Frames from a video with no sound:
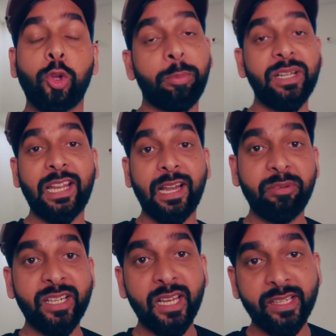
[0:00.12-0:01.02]
तो अभी
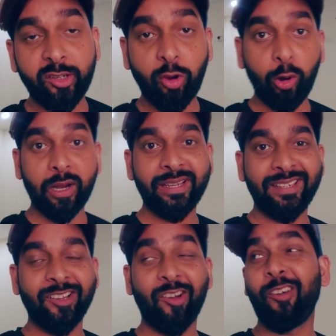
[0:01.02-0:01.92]
डिलीवरी वाले की कॉल आई
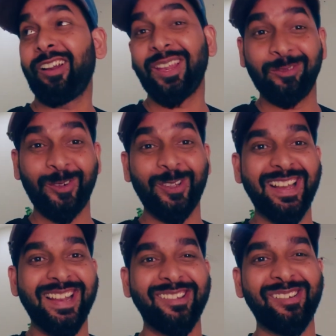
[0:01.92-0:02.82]
थी और आईफोन
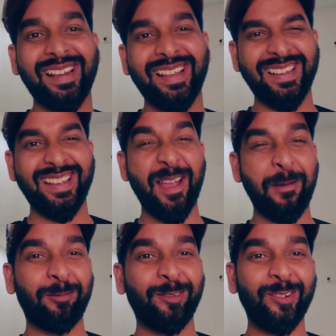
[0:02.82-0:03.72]
आने वाला है आई
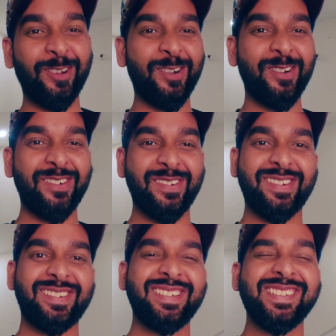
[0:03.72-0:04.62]

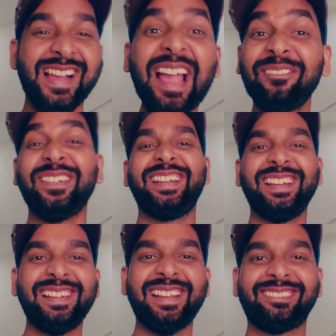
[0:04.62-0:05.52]
एम आई एम रियली